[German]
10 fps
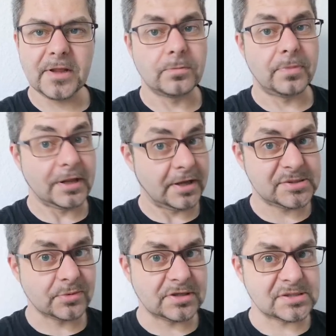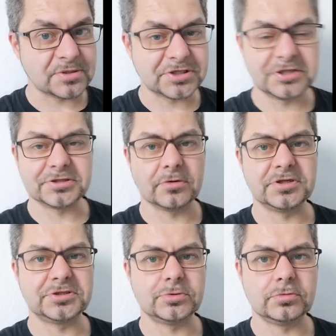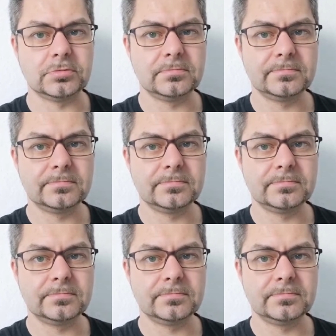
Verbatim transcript: Und Bill Gates würde das wahrscheinlich auch nicht tun.